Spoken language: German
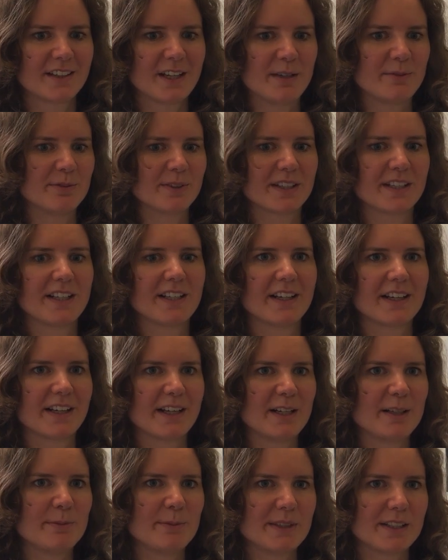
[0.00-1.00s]
einfach
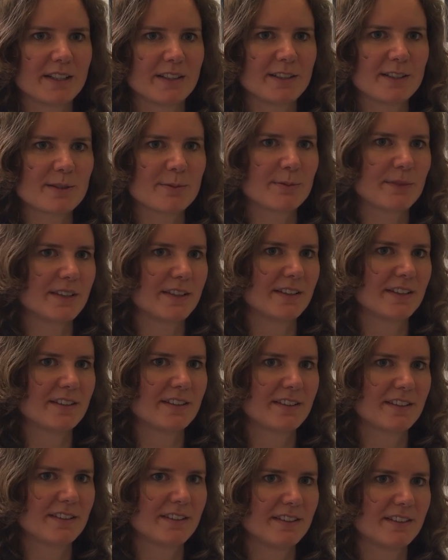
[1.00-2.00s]
generell Mechanismen
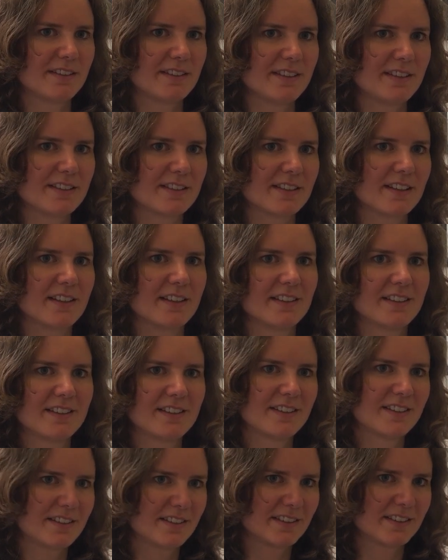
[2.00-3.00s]
dieser,
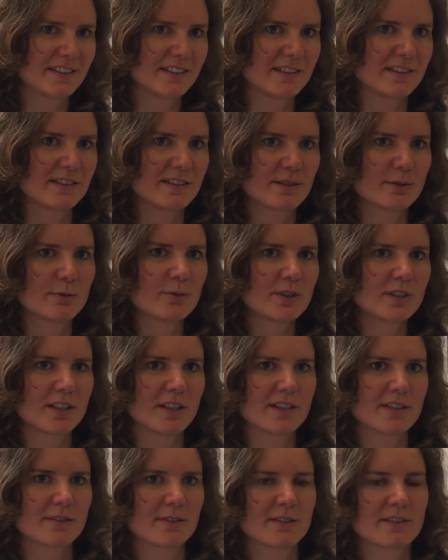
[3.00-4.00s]
dieses
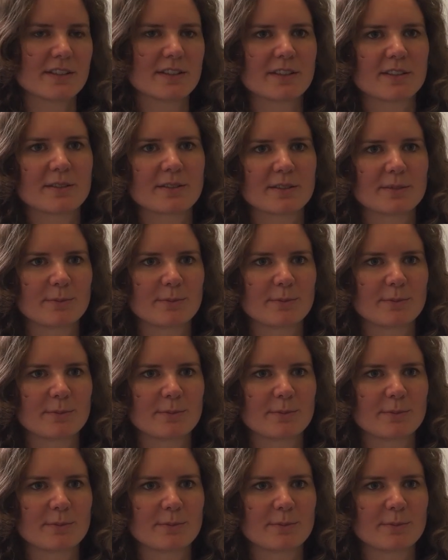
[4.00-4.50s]
Zustands, auch dieses